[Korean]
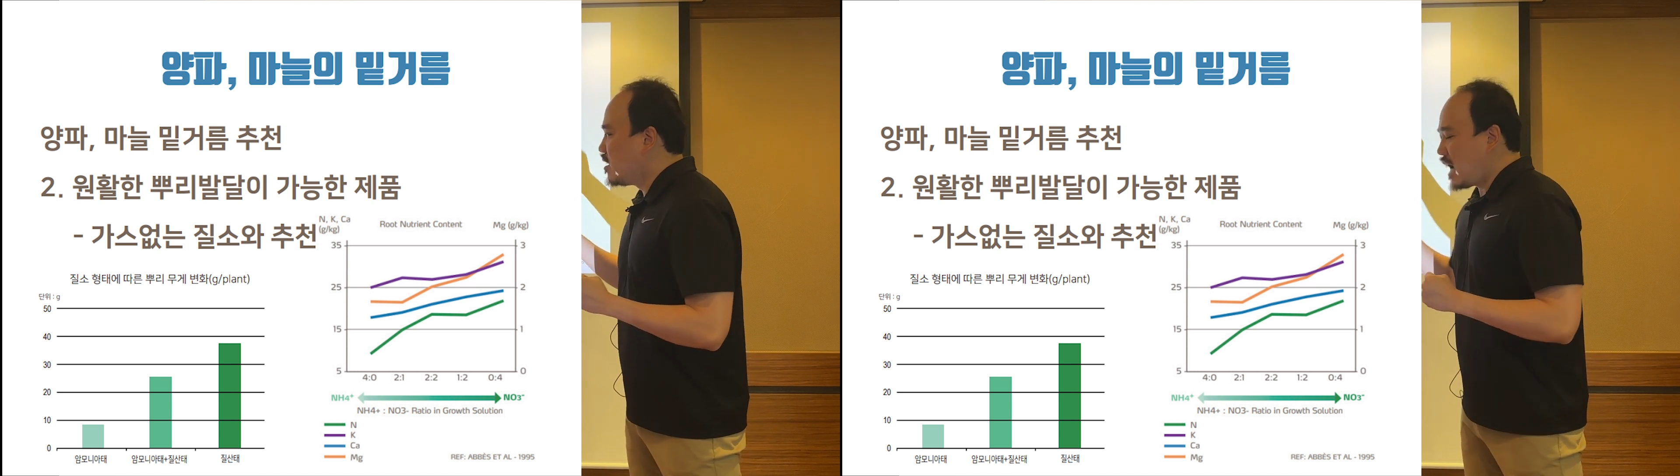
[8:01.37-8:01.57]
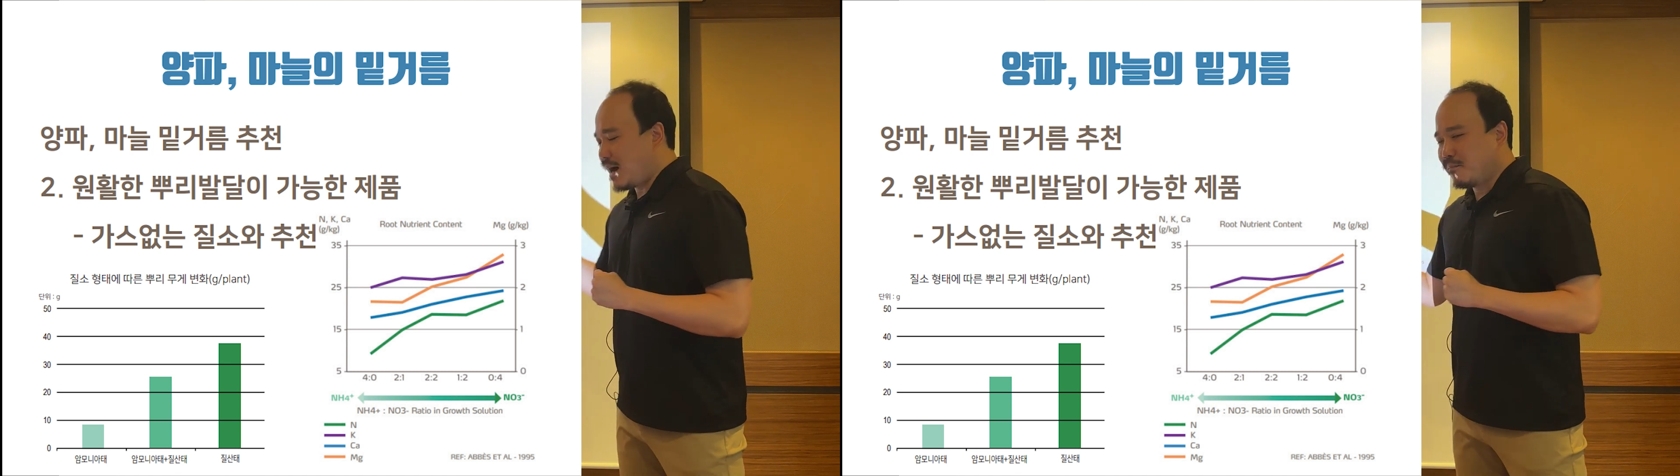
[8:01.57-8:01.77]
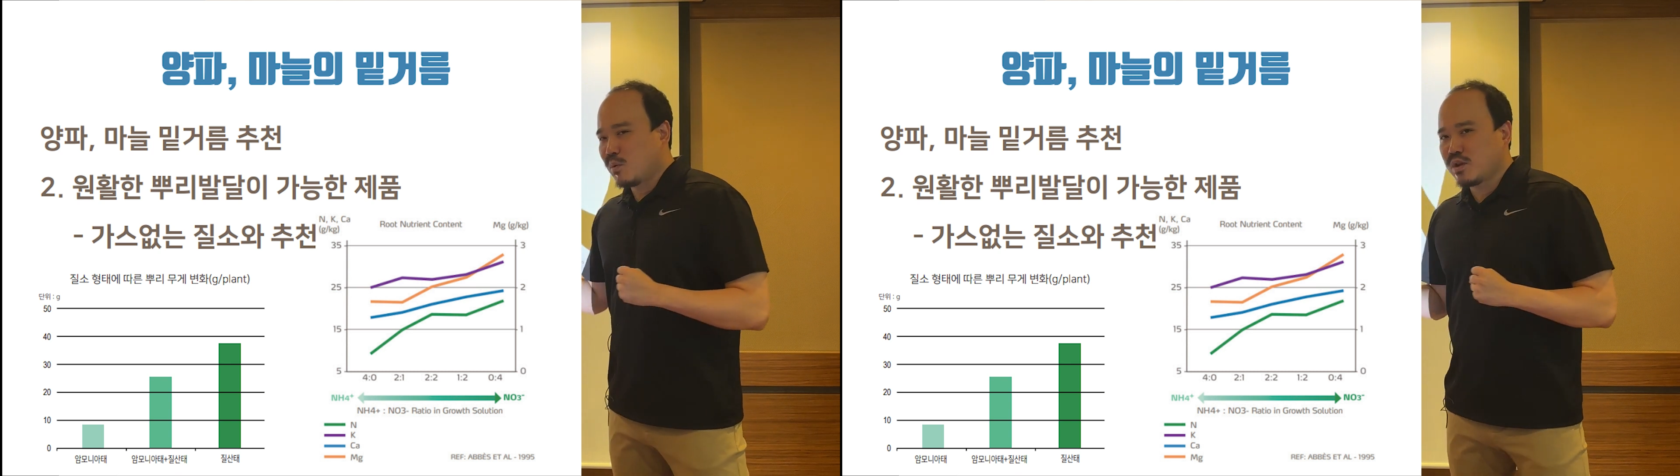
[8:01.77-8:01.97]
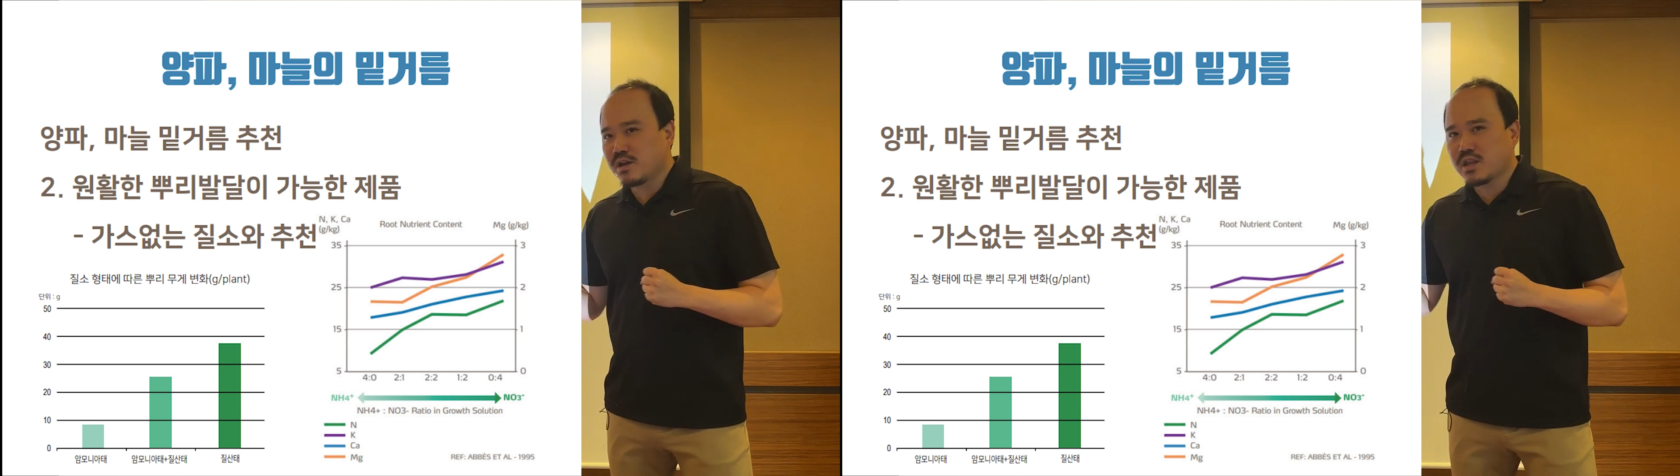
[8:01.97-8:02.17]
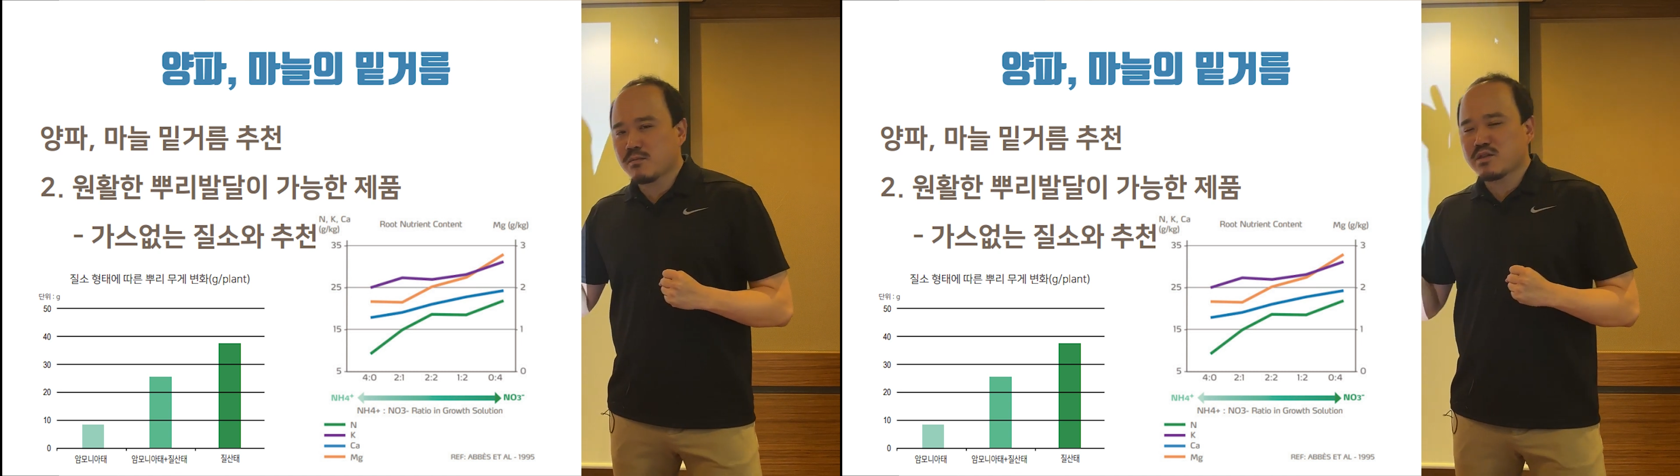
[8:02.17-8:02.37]

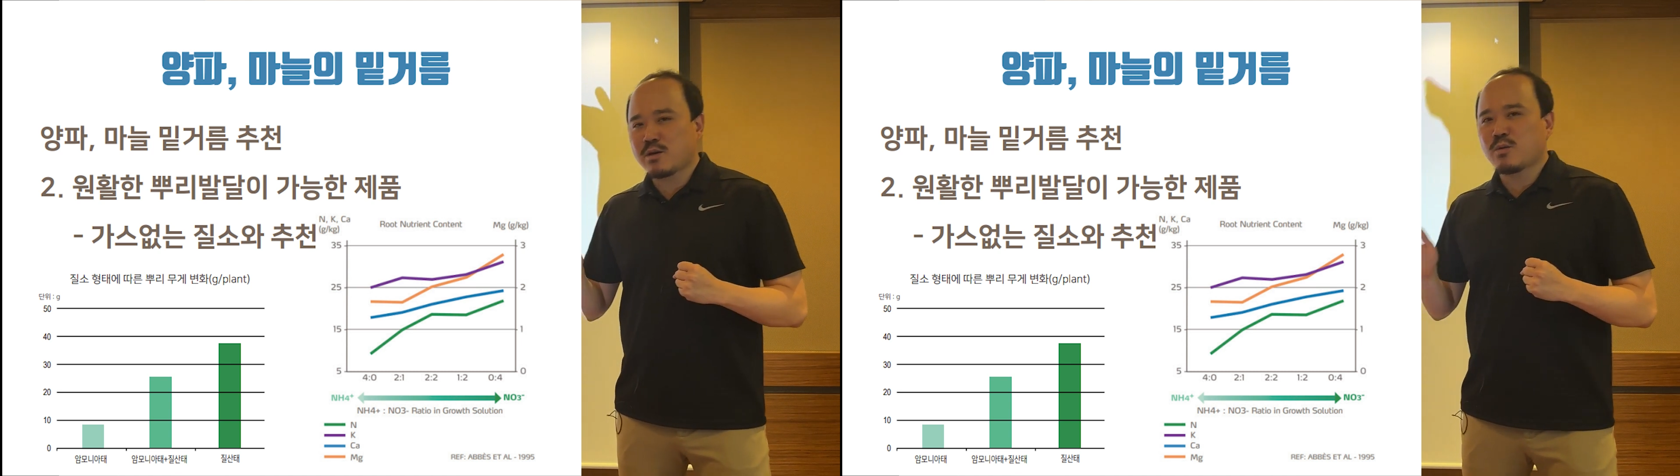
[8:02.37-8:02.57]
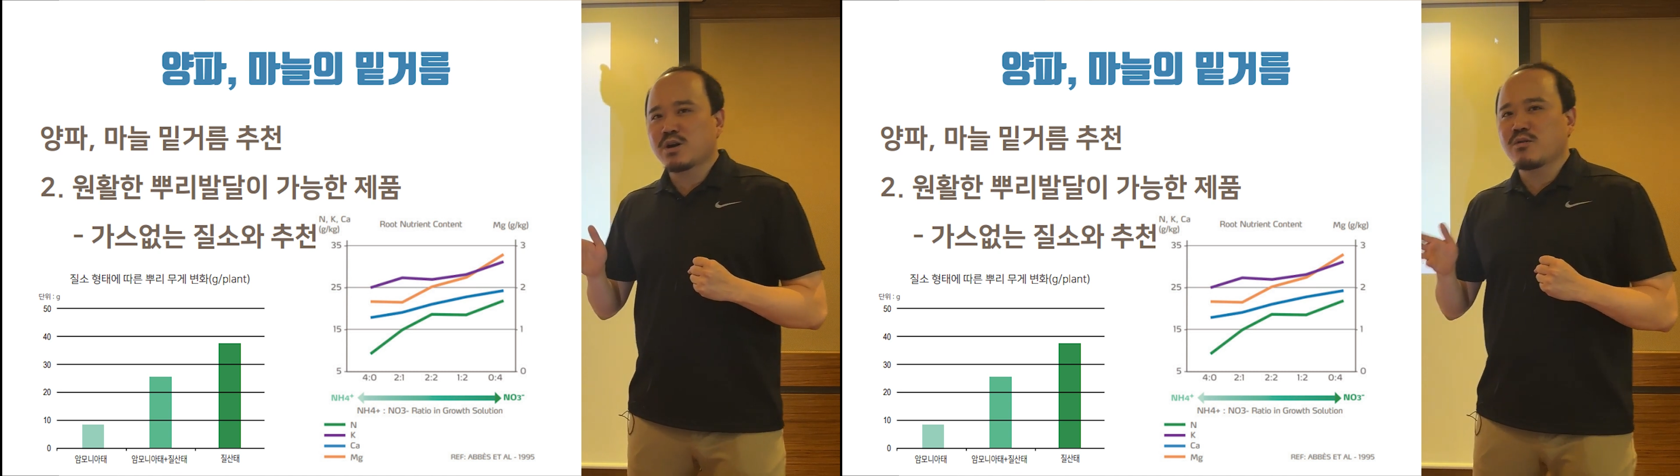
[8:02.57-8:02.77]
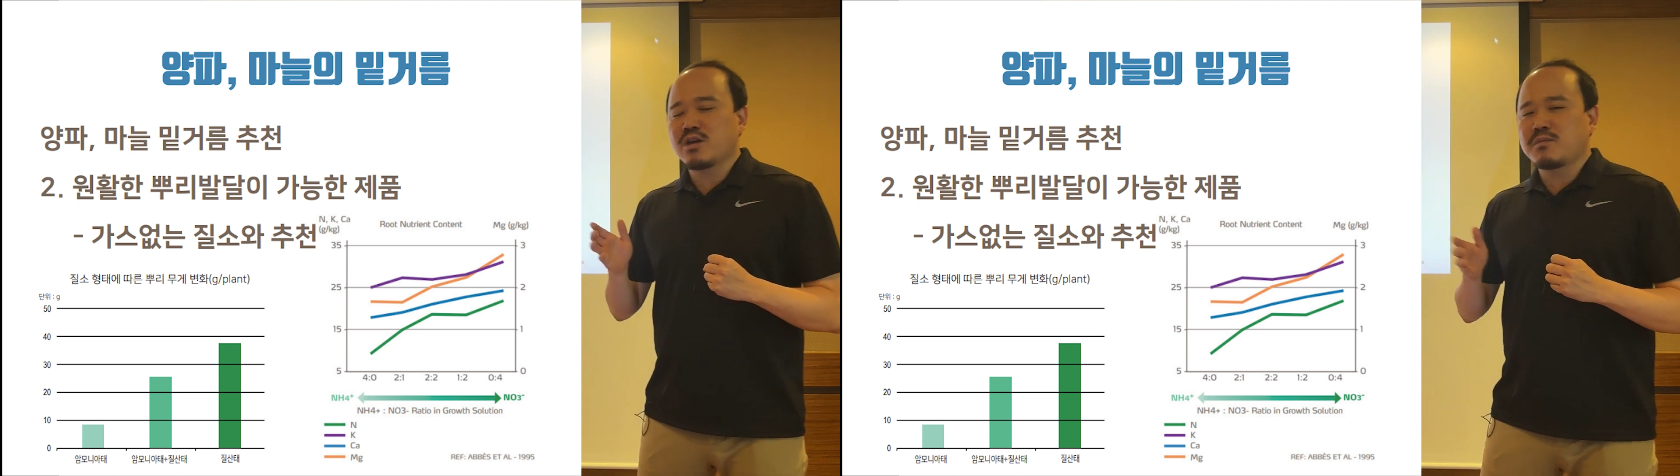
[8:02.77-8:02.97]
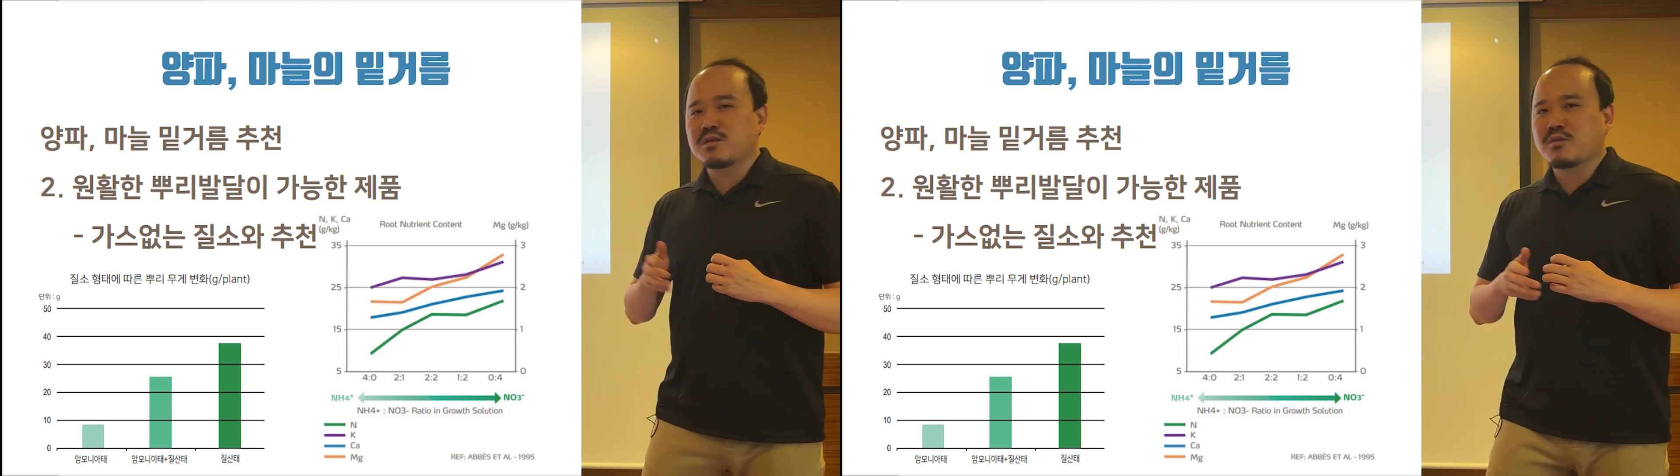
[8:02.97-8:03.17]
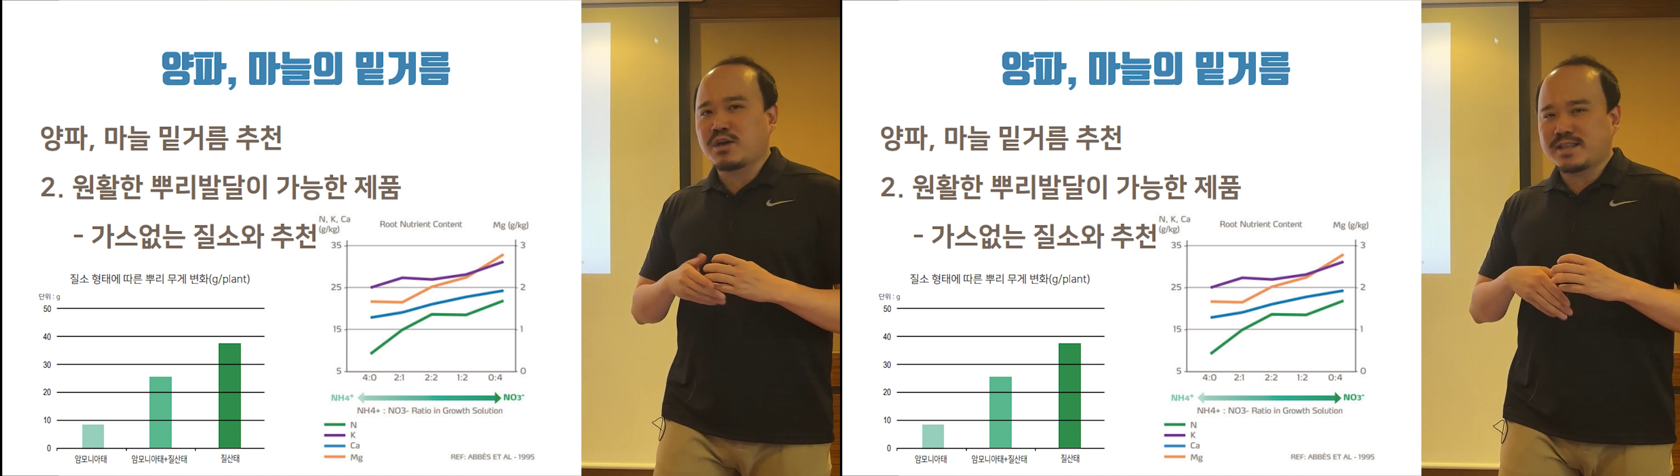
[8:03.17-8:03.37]
암모니아태만 사용한 거에 비해서 거의